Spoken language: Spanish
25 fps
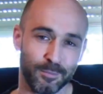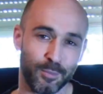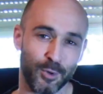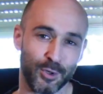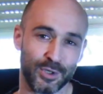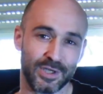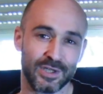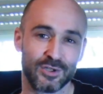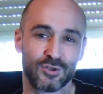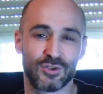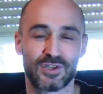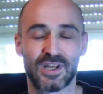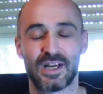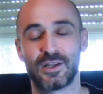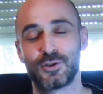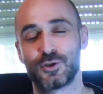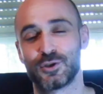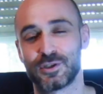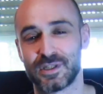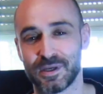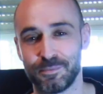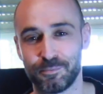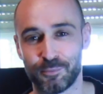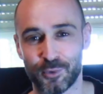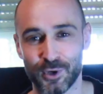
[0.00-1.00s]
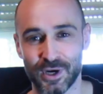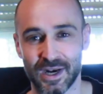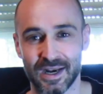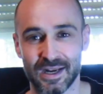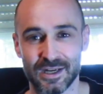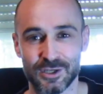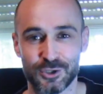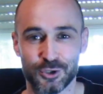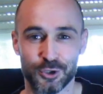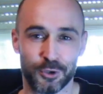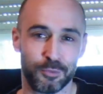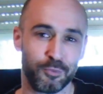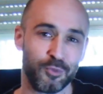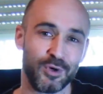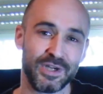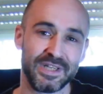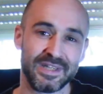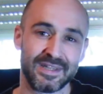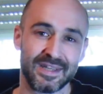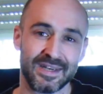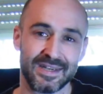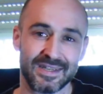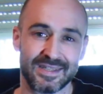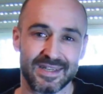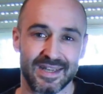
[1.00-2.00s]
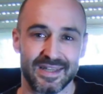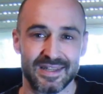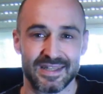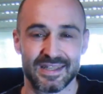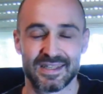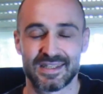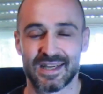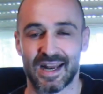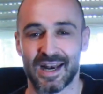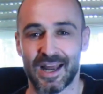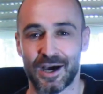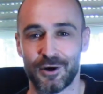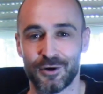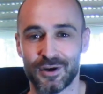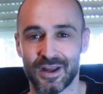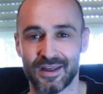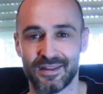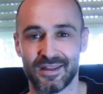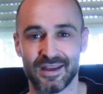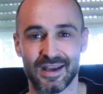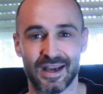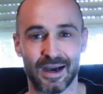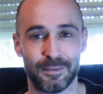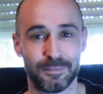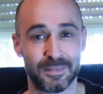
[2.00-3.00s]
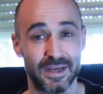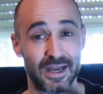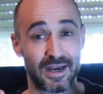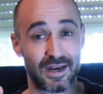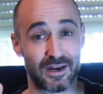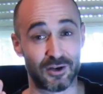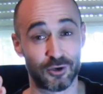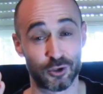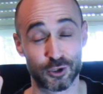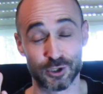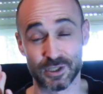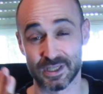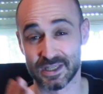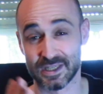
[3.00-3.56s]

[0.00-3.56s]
porque esos saltos temporales son muy interesantes a la hora de cambiar los